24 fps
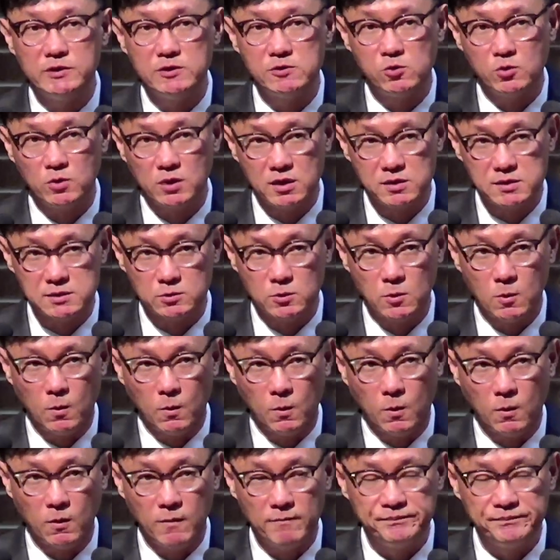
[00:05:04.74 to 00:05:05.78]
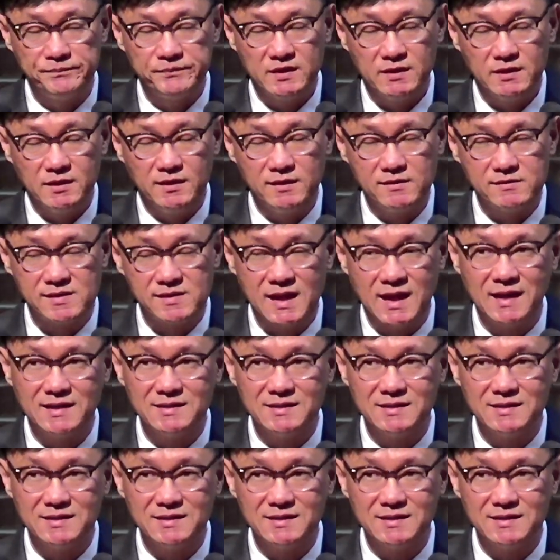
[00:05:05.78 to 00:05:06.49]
가운데 속에서도 이